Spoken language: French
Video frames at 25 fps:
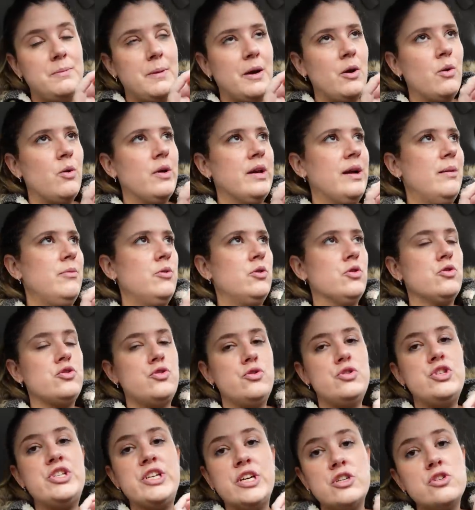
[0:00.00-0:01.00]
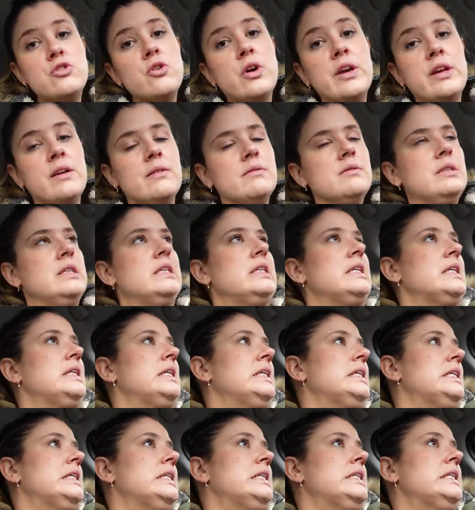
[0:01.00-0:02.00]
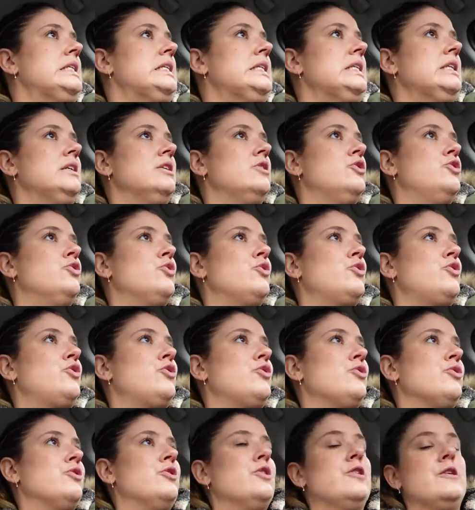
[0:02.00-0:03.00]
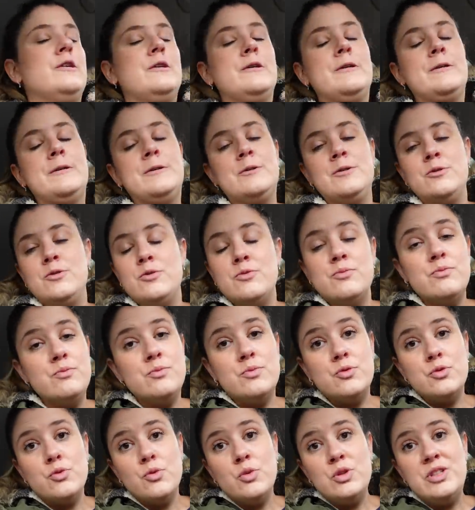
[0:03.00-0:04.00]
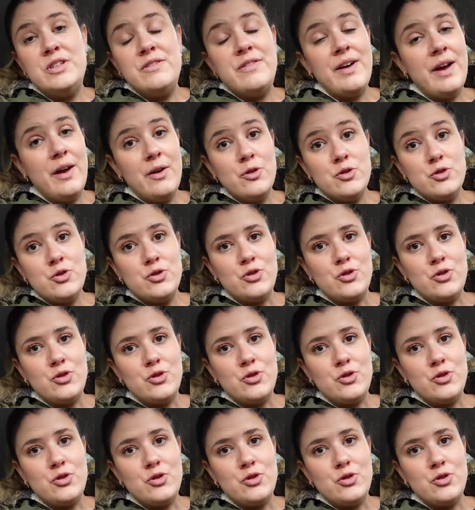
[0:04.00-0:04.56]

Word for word: pas croyables quand je ne cherche rien. Donc euh, on y va, je